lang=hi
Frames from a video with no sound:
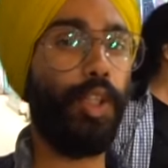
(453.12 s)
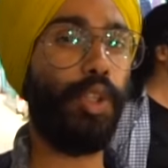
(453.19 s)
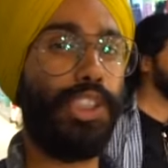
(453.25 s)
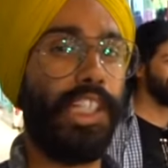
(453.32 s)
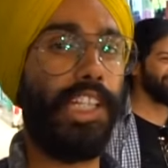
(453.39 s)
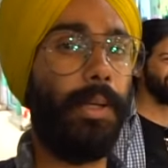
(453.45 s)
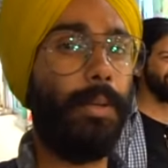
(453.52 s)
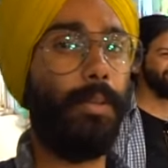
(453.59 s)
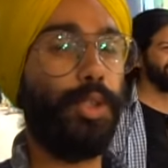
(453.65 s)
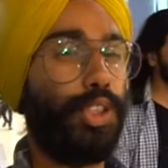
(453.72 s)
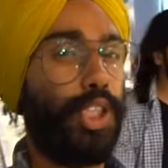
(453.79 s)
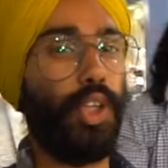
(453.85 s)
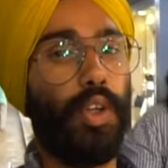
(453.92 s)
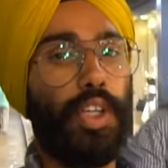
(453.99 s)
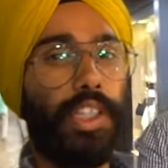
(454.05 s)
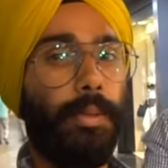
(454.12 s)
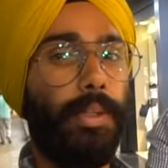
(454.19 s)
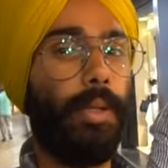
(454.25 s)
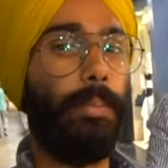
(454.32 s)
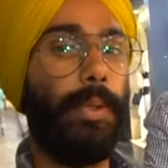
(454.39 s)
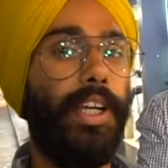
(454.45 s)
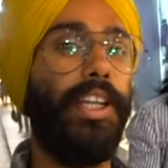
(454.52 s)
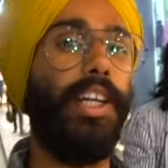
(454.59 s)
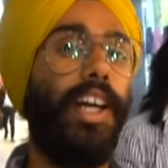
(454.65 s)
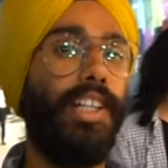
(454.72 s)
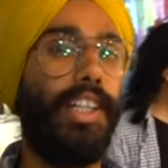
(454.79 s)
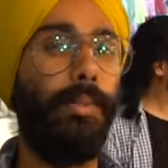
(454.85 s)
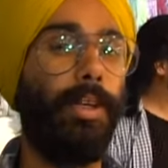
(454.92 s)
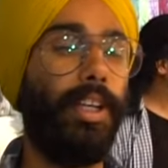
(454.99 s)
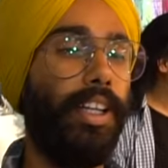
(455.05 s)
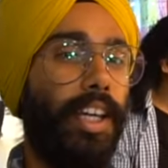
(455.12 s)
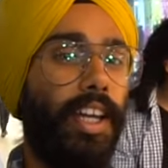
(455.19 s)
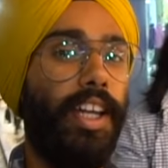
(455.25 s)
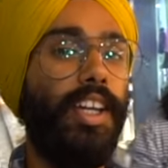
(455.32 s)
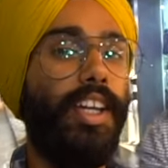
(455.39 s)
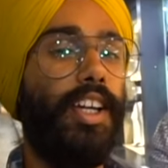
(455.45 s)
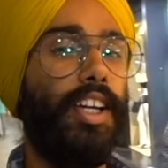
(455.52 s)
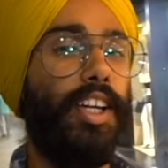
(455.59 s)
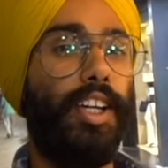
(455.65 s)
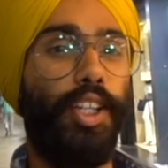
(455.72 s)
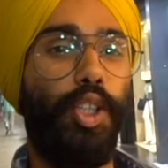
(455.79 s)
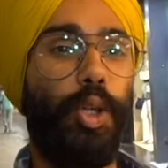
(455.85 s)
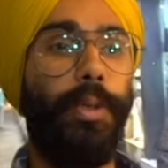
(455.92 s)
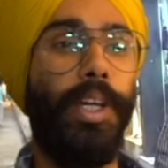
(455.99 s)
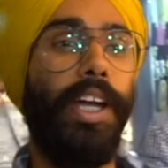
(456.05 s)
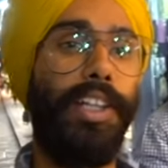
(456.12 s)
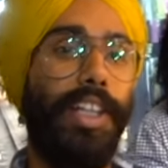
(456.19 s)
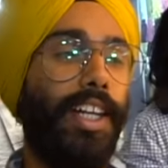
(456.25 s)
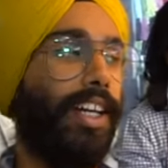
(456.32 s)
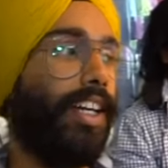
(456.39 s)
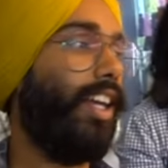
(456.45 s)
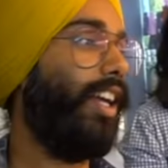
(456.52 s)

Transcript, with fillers: ना तो चलना भी मुश्किल हो जाता है मतलब पेट यहाँ तक भर गया तो भी ऐसा लग